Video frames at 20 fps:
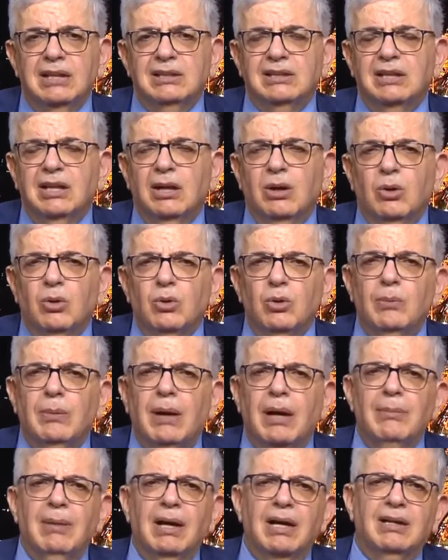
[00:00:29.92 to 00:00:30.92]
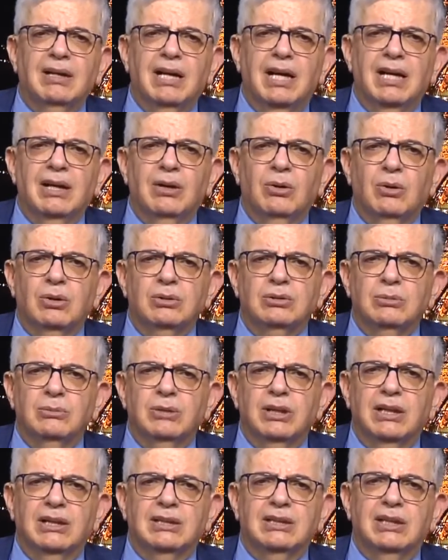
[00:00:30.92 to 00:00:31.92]
حتى حروب البلقان
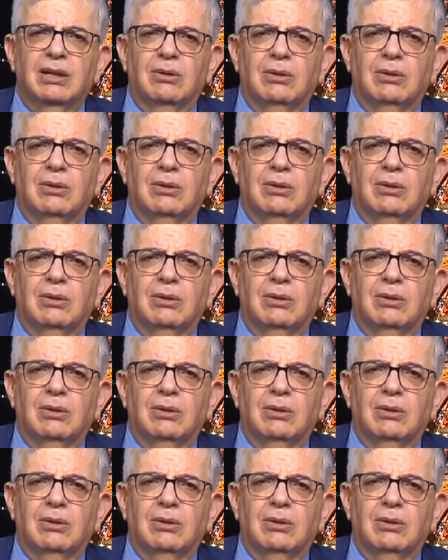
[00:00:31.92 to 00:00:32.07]
اعتبرت